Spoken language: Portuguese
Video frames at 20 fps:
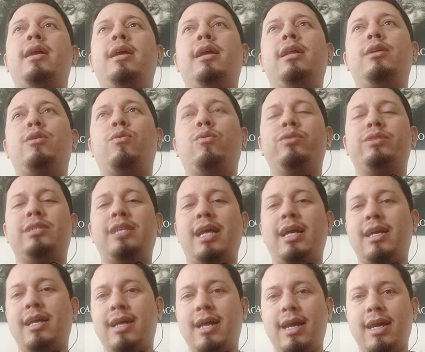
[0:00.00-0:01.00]
ele
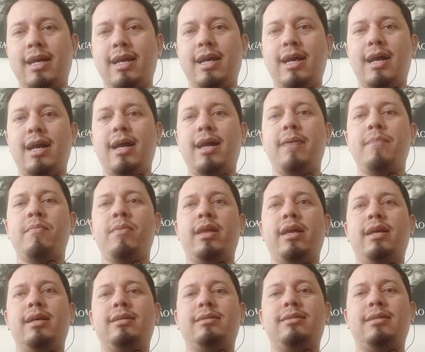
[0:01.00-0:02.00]
consegue carregar
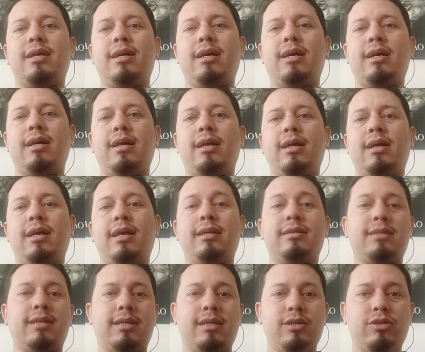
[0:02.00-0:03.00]
essa,
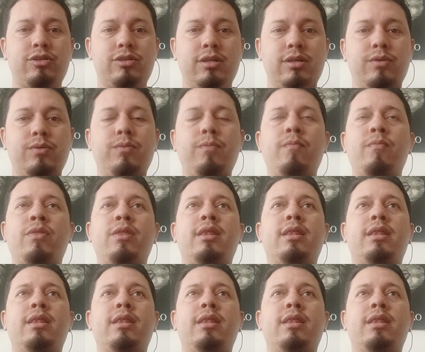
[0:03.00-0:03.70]
essa questão